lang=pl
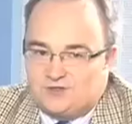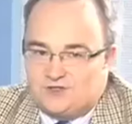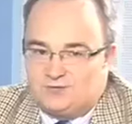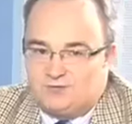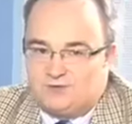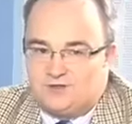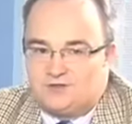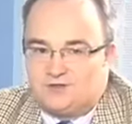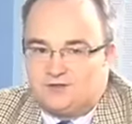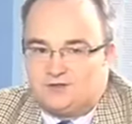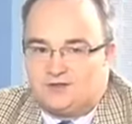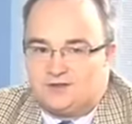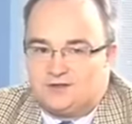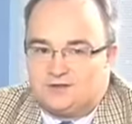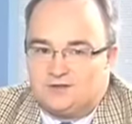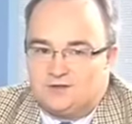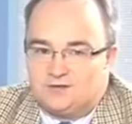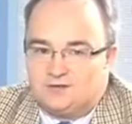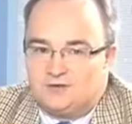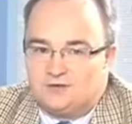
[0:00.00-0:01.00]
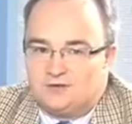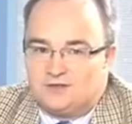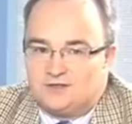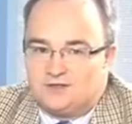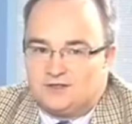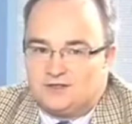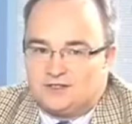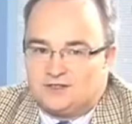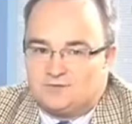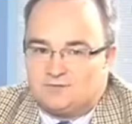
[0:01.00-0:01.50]
jeszcze może do tej, do, do tej
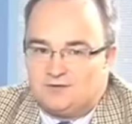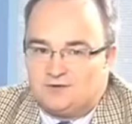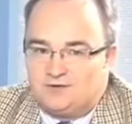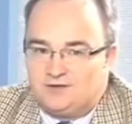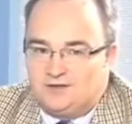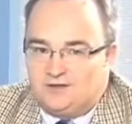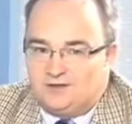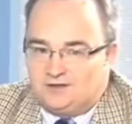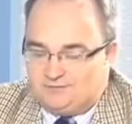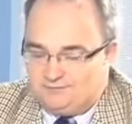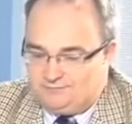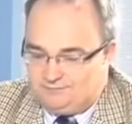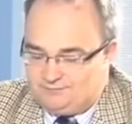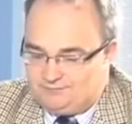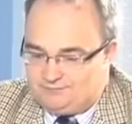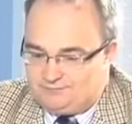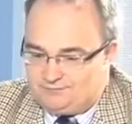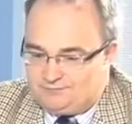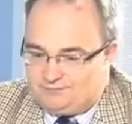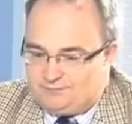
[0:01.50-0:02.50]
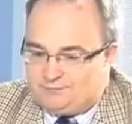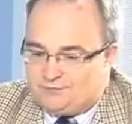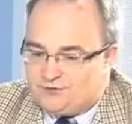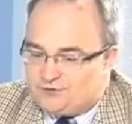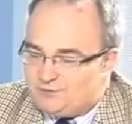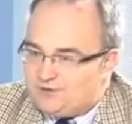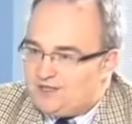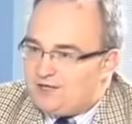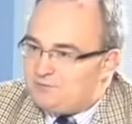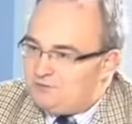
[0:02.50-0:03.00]
tezy, bo
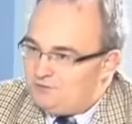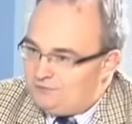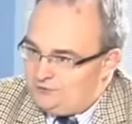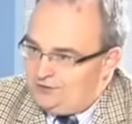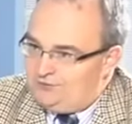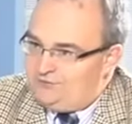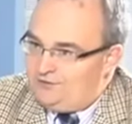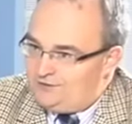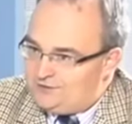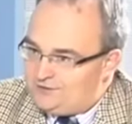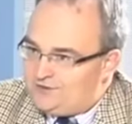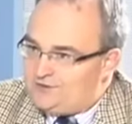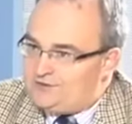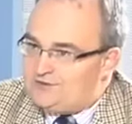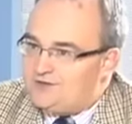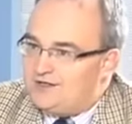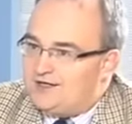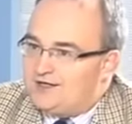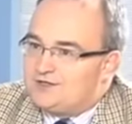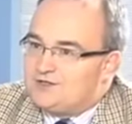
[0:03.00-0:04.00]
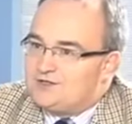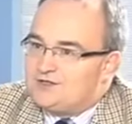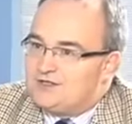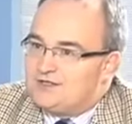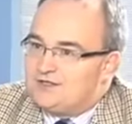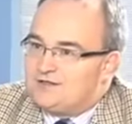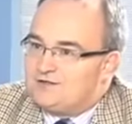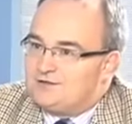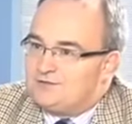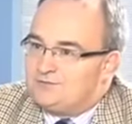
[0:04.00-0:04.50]
musimy najpierw udowodnić, tak,
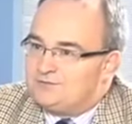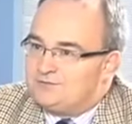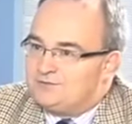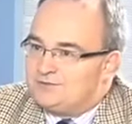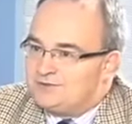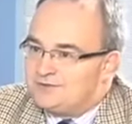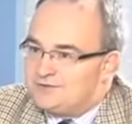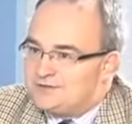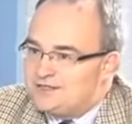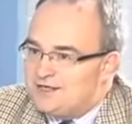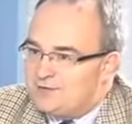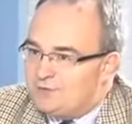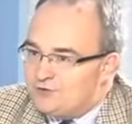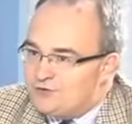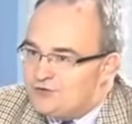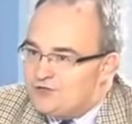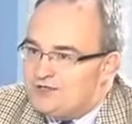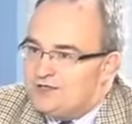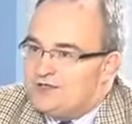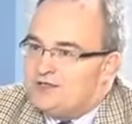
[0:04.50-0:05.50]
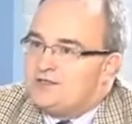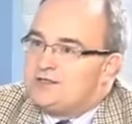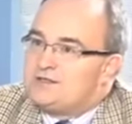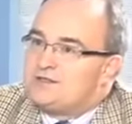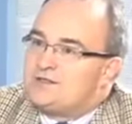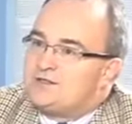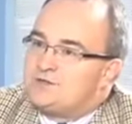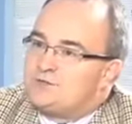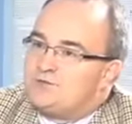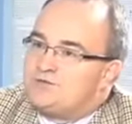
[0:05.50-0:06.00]
że no, samodzielnie nie
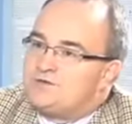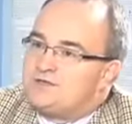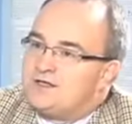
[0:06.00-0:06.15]
jesteśmy w